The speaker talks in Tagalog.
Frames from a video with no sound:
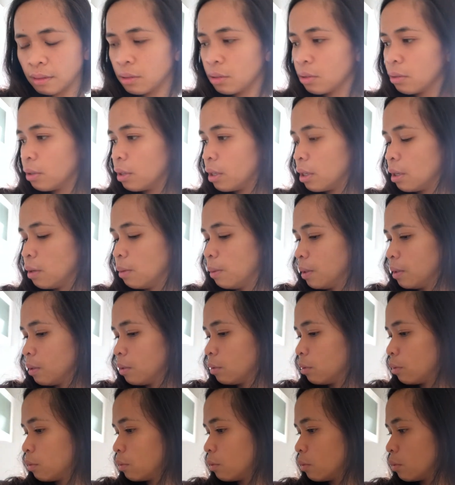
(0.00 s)
So, iiwan ko
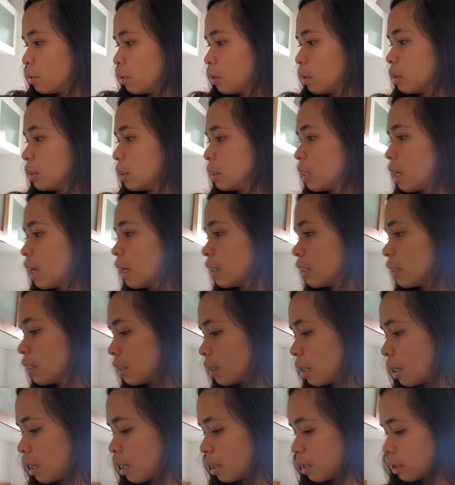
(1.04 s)
itong sa akin
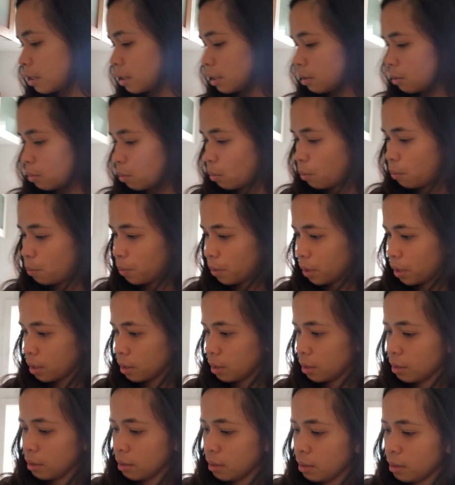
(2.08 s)
naman yung open.
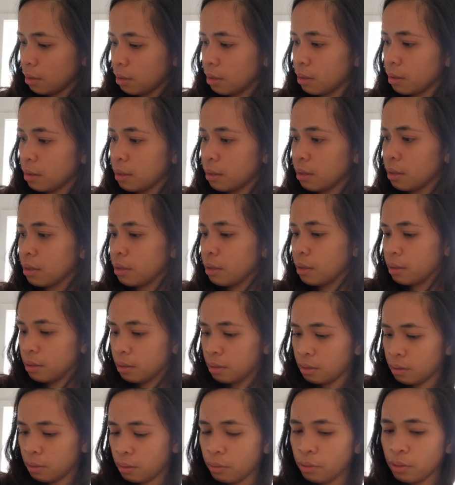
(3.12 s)

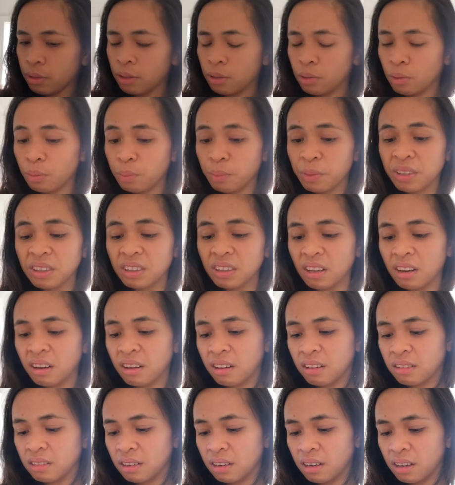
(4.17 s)
Uy, inopen
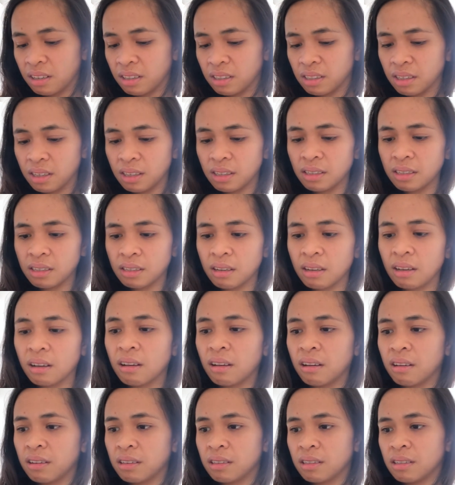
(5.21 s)
talaga nila isa-isa,
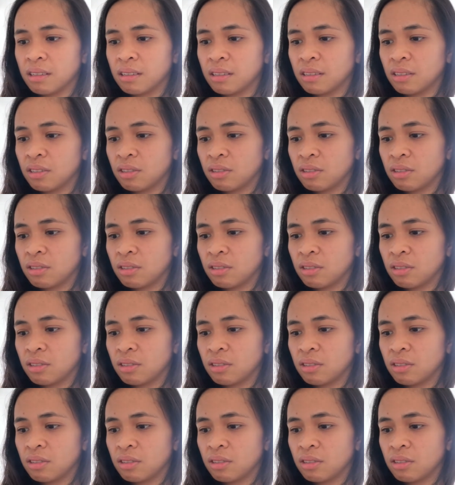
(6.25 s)
guys